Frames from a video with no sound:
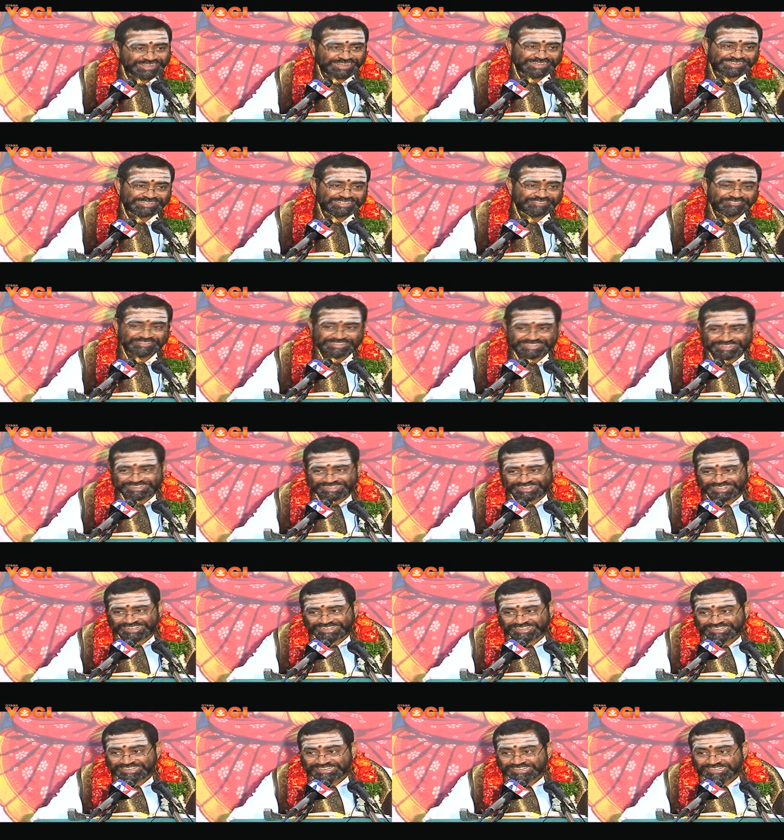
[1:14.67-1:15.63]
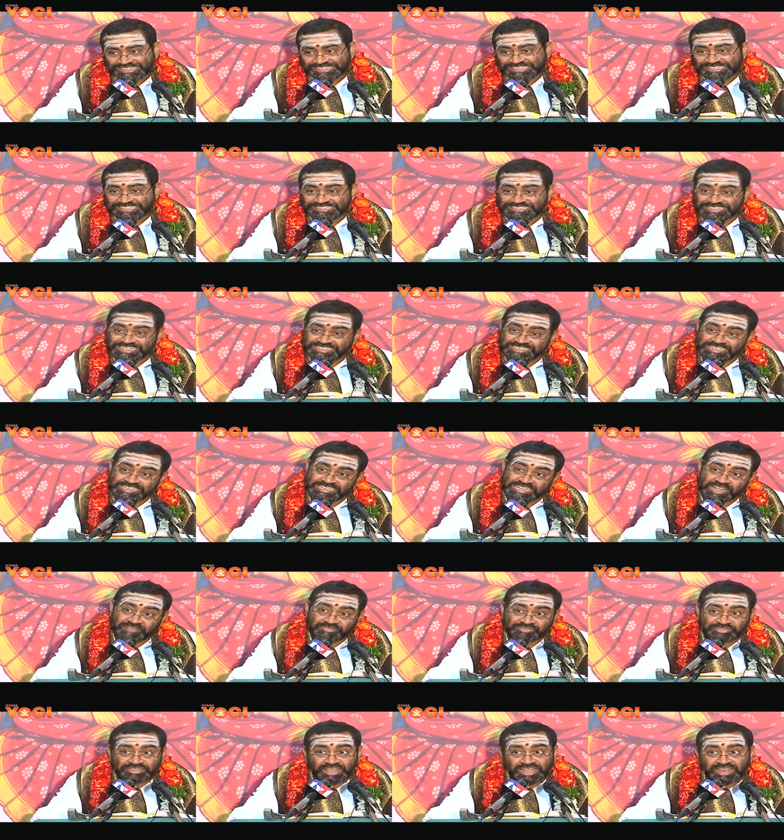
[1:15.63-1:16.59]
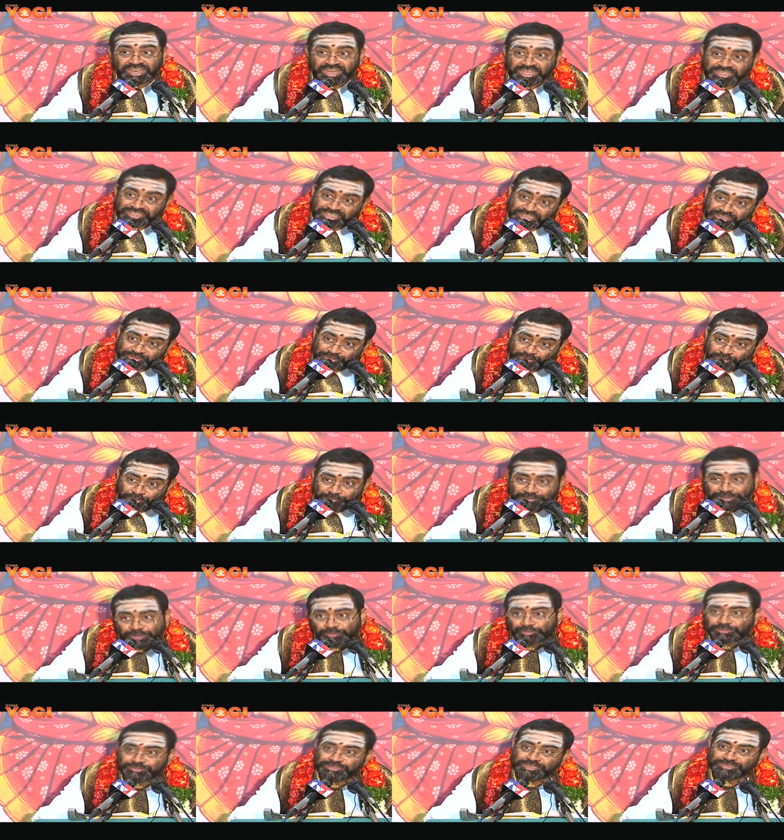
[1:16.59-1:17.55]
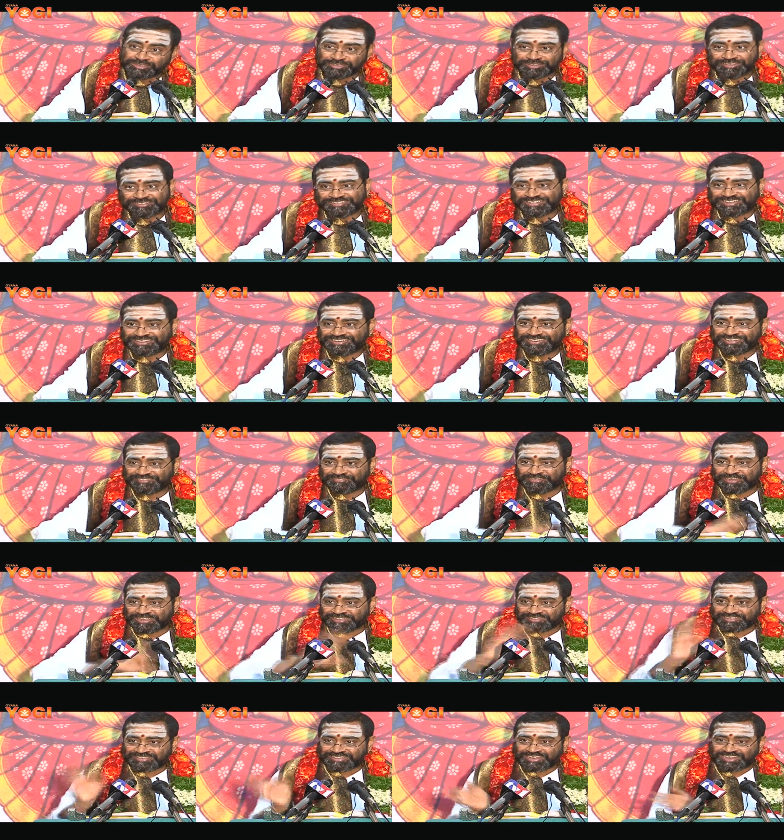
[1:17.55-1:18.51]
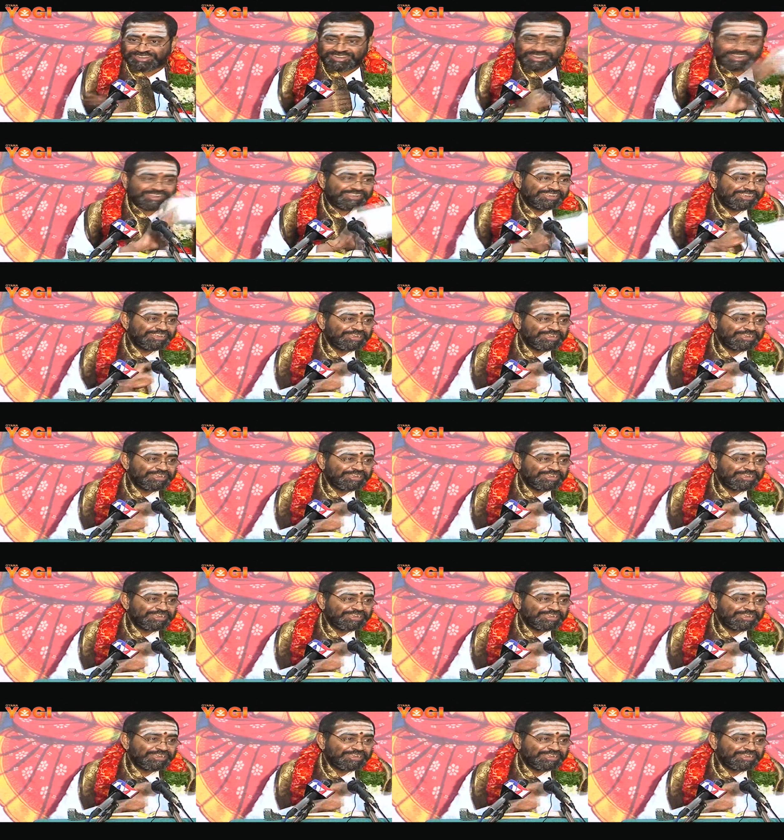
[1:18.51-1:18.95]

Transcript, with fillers: అదేవిధంగా నీ చెయ్యి ఎంత గట్టిదో మరికొందరికి తెలుసు అన్నాడు వెంటనే